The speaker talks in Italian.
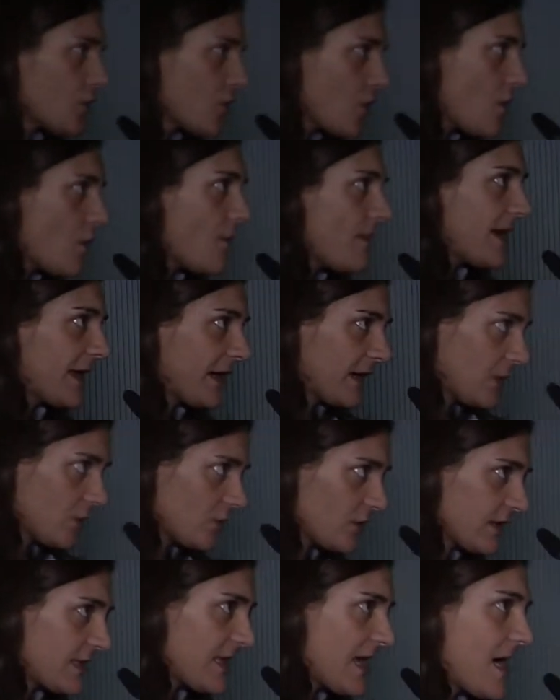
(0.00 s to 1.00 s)
degli
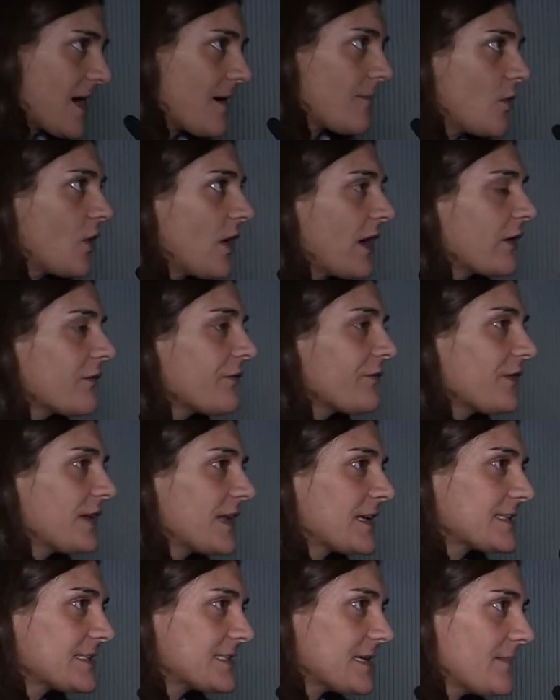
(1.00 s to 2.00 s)
immobili
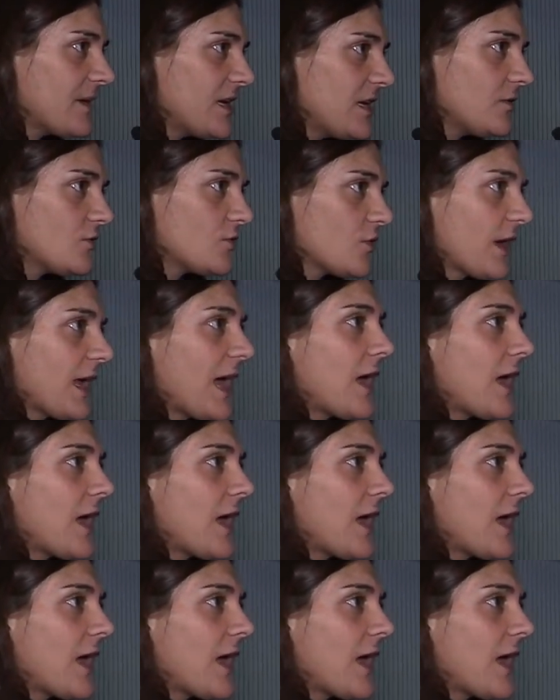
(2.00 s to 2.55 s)
alle linee